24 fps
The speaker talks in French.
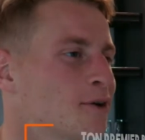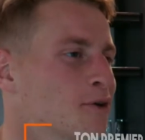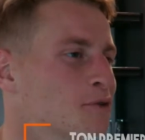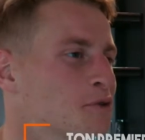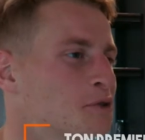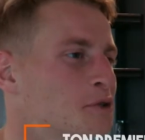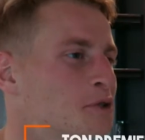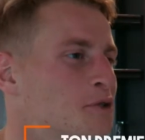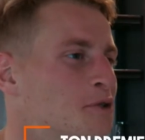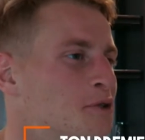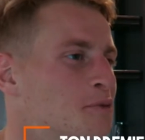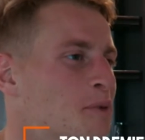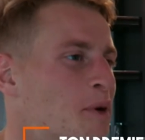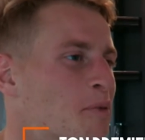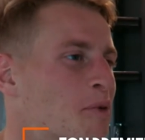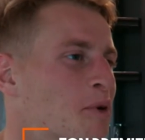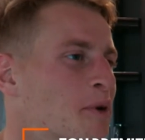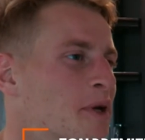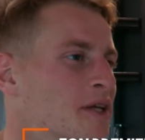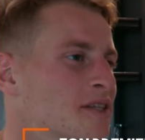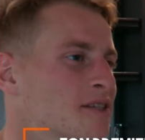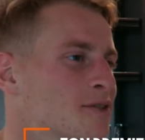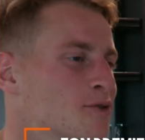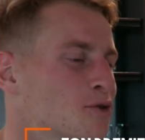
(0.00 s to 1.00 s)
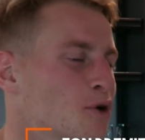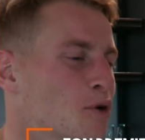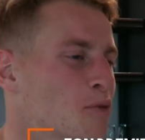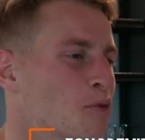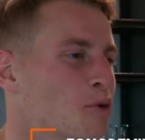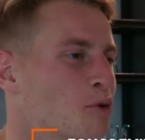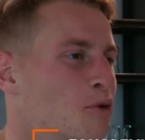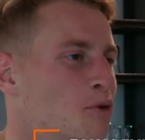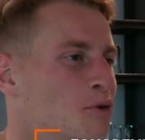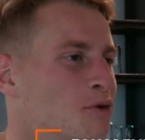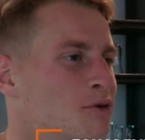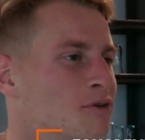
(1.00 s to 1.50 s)
lors de ma première saison en
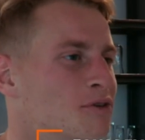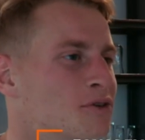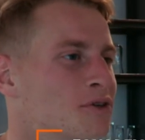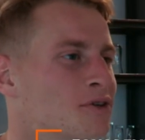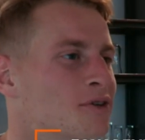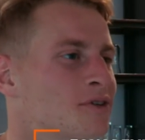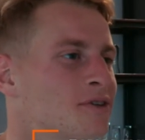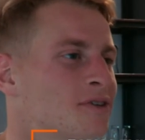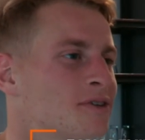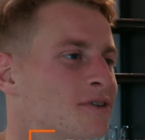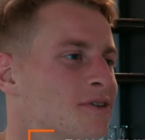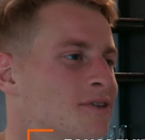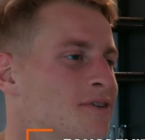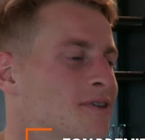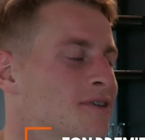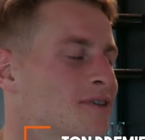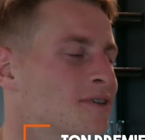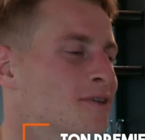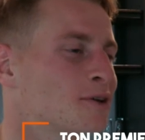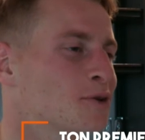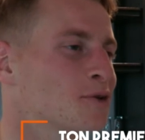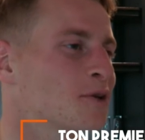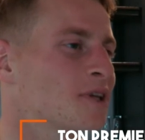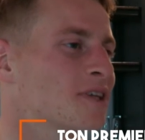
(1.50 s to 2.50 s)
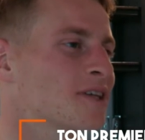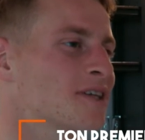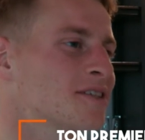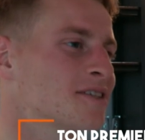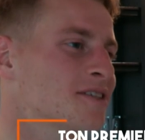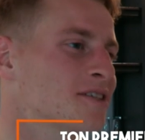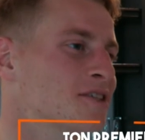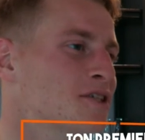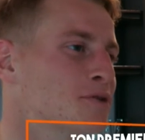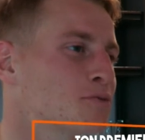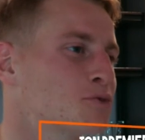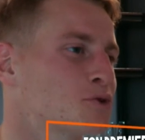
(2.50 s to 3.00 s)
pro, euh, lors de la
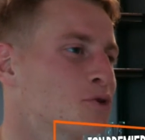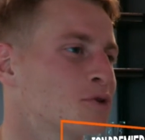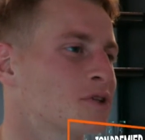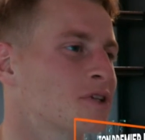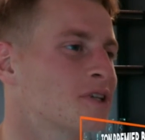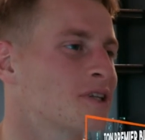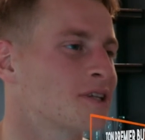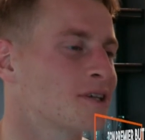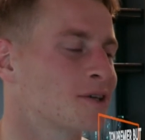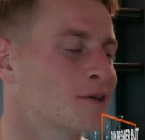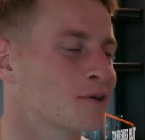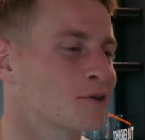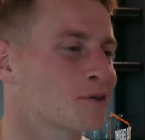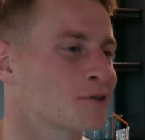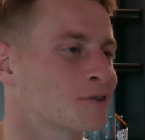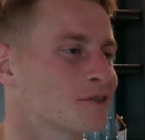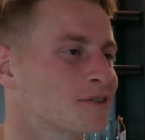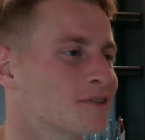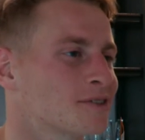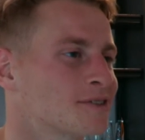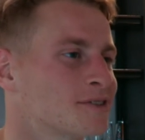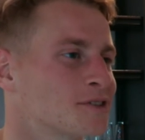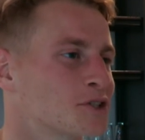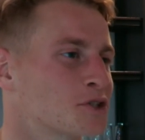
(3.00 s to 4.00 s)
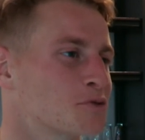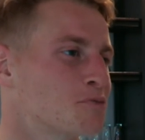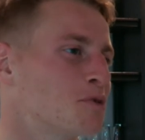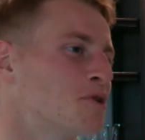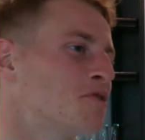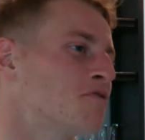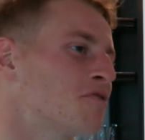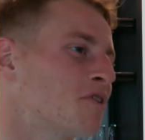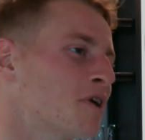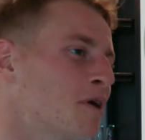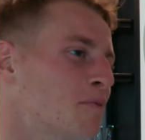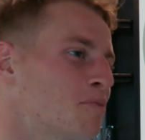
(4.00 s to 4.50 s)
37e journée de Ligue 1, euh, je
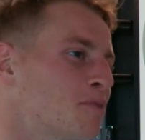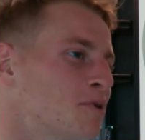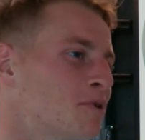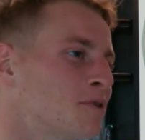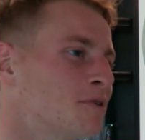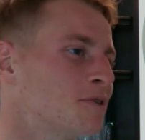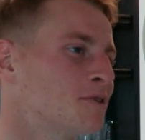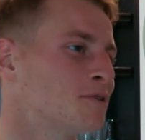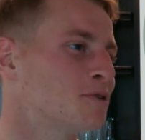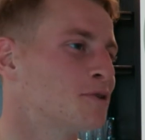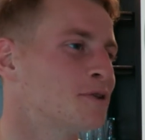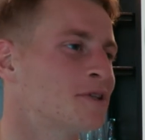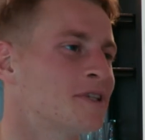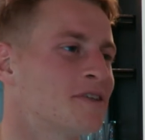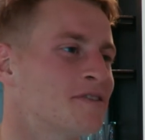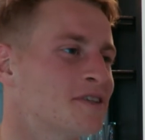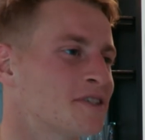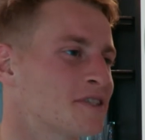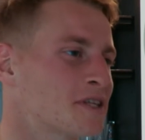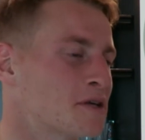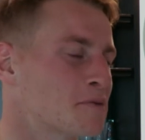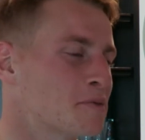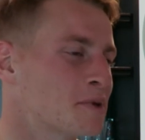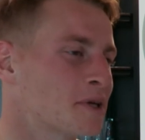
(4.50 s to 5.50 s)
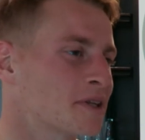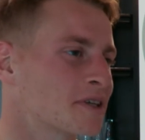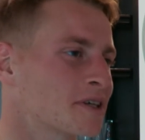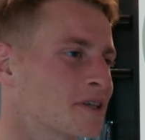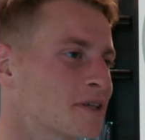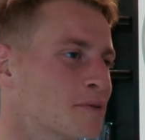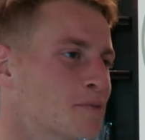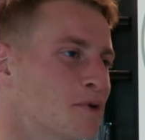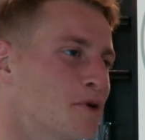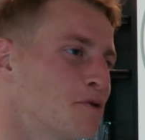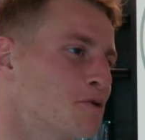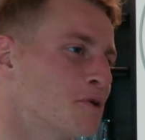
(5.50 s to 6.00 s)
mets une frappe euh, de, 25 mètres
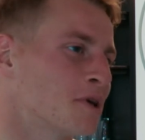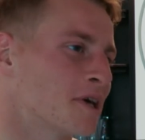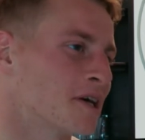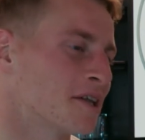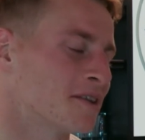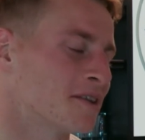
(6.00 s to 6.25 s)
et le